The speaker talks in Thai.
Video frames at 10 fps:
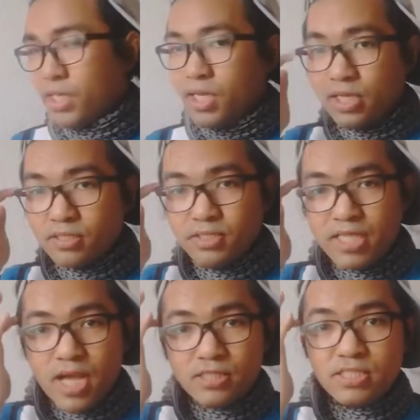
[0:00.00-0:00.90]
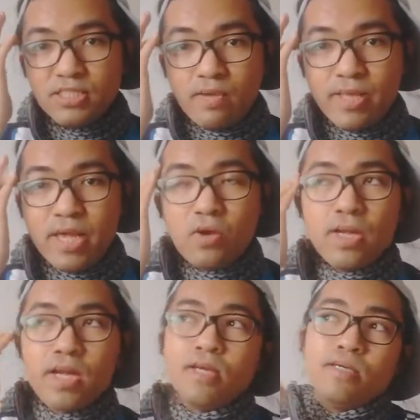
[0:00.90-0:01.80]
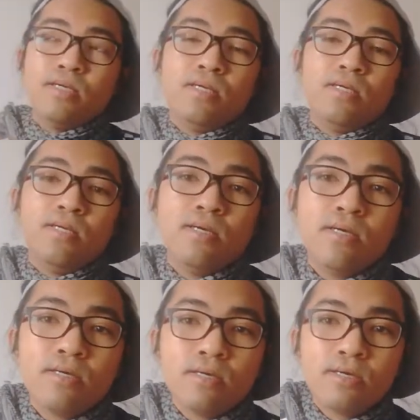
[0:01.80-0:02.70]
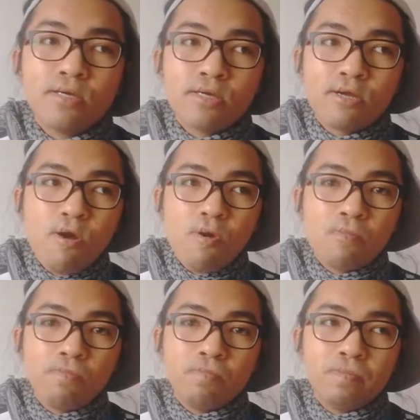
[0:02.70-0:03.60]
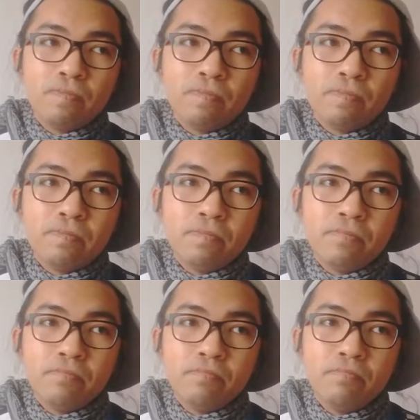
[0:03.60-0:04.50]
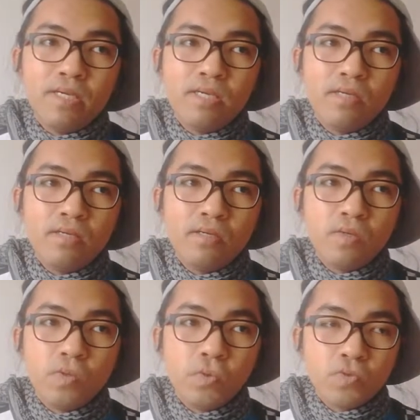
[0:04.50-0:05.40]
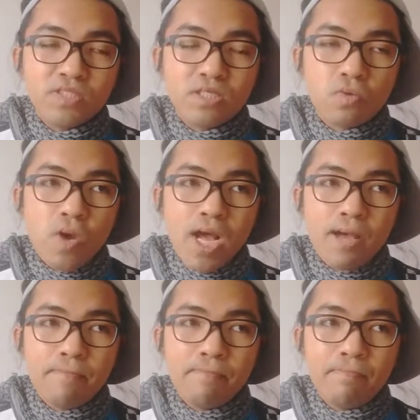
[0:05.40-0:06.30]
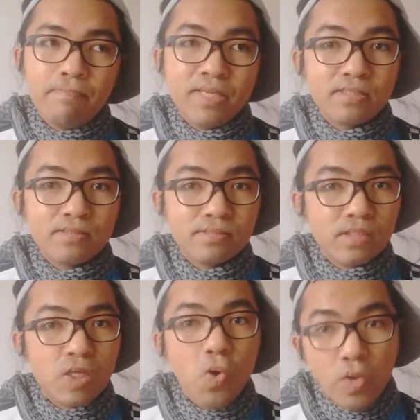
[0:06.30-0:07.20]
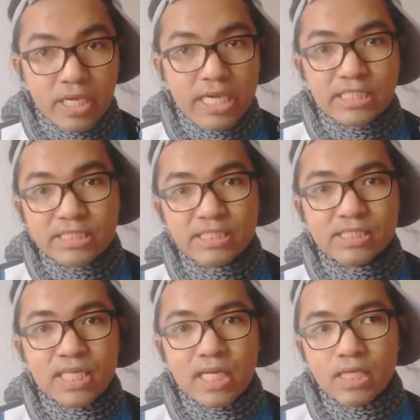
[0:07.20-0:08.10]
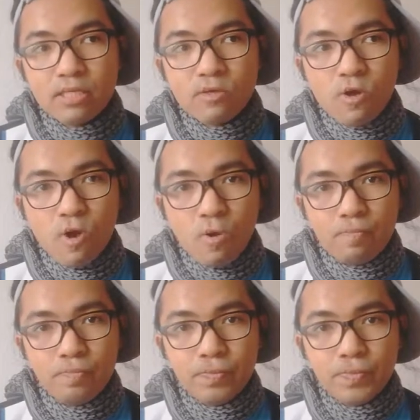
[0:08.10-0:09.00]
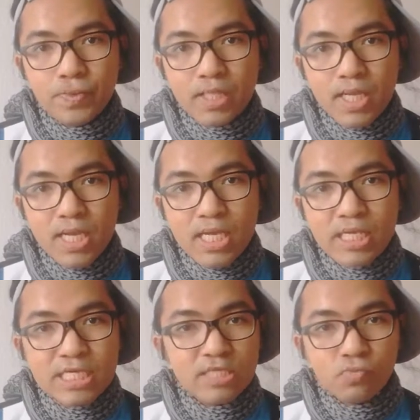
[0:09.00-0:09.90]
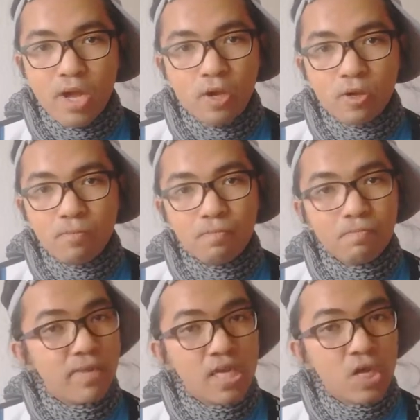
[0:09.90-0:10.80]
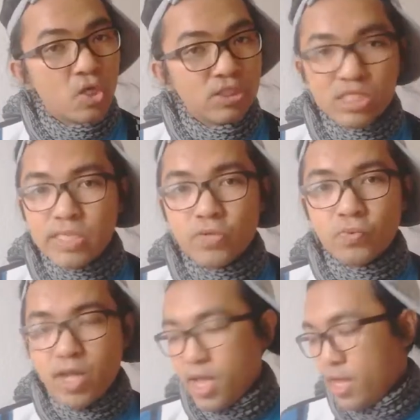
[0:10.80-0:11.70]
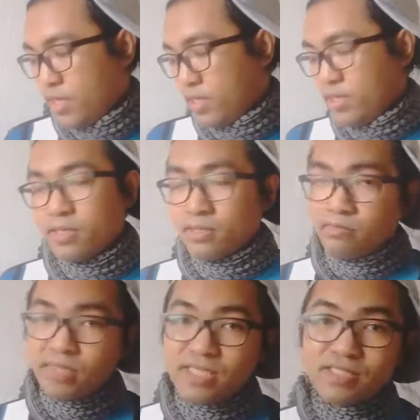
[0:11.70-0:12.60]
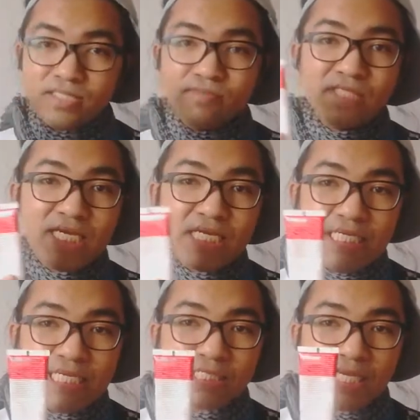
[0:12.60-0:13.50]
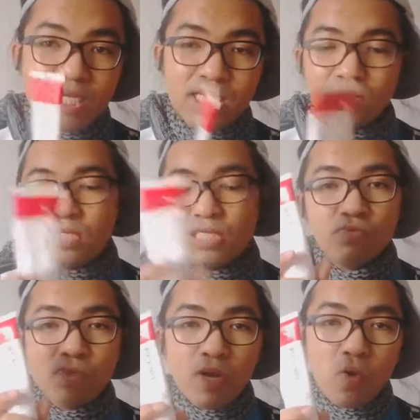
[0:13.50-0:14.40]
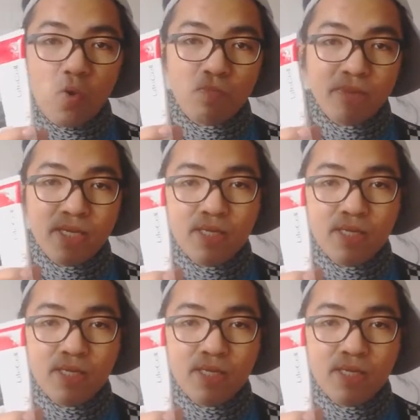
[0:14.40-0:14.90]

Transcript: หลังจากที่ใช้มาแล้วนะคะ ก็ ไม่รู้สึกว่ามันโอเคขึ้นนะคะแล้วก็คิดว่าไม่คอนติเนียนะคะไม่ซื้อมาใช้อีกนะคะคิดว่าคงไม่